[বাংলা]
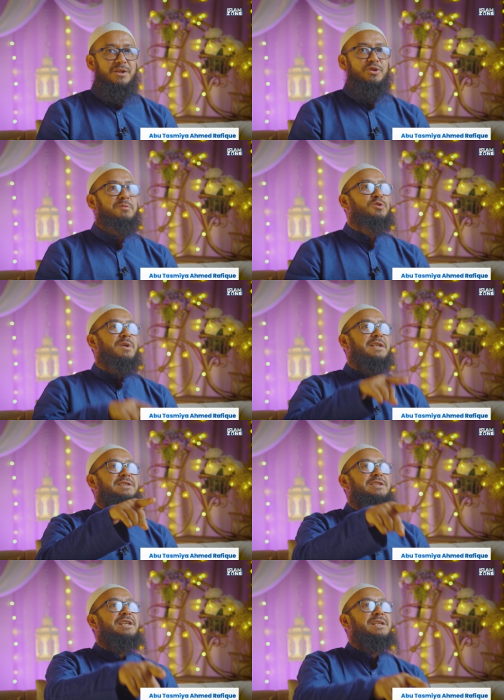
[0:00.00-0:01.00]
তুমি তোমার
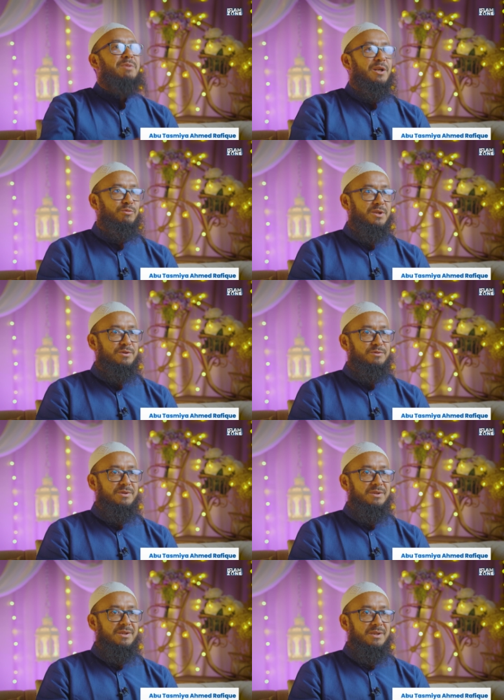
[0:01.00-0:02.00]
স্ত্রীকে ভালোবাসো
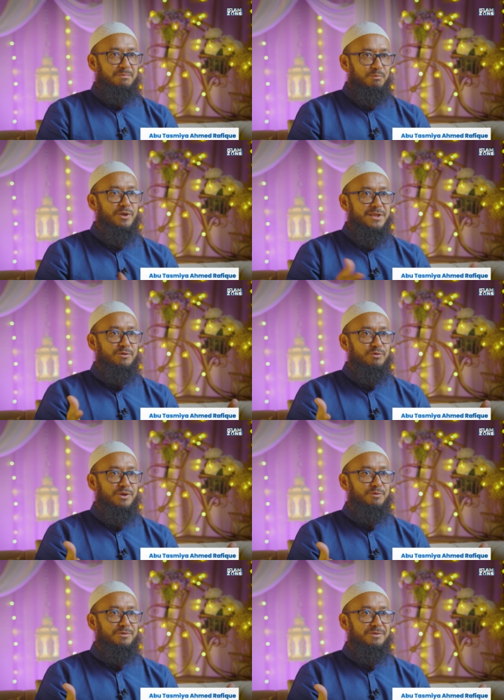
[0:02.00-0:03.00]
বলেছেন
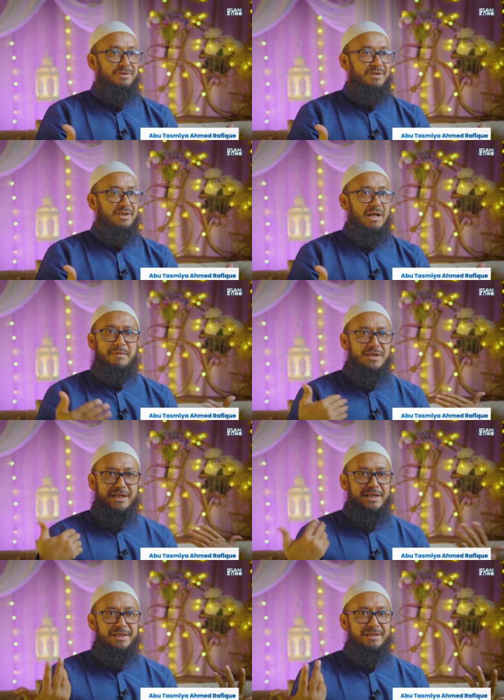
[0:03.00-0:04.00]
কোথাও আমার
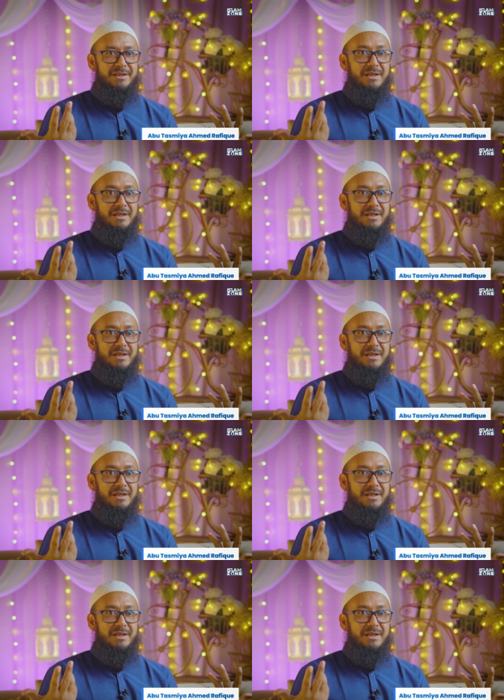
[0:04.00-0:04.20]
জানা নেই